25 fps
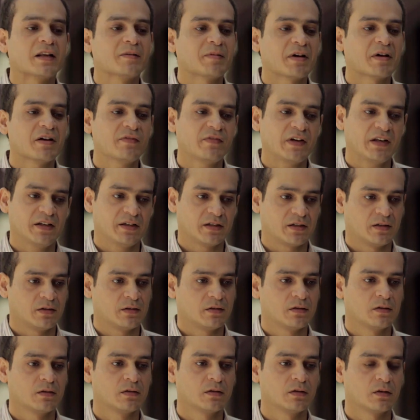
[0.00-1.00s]
بخاف عليكي
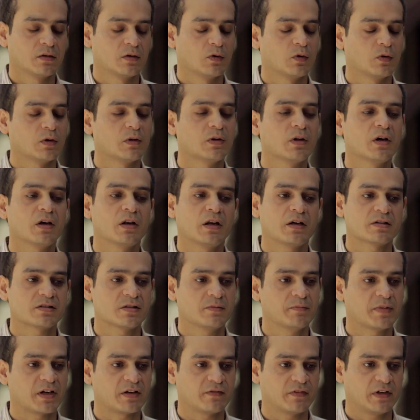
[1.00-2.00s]
والله العظيم
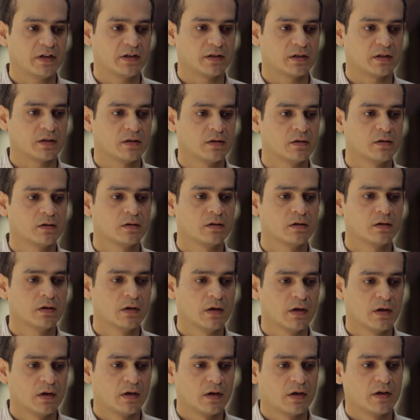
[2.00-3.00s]
بخاف عليكي
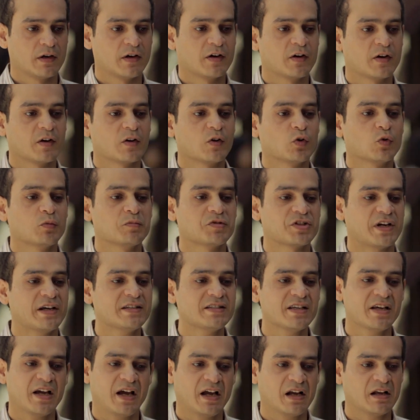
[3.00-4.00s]
مش عايز
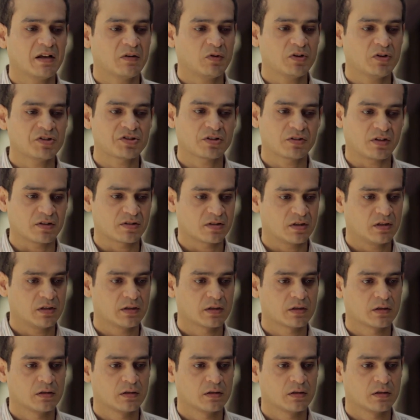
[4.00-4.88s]
اي حاجه وحشه تحصل لك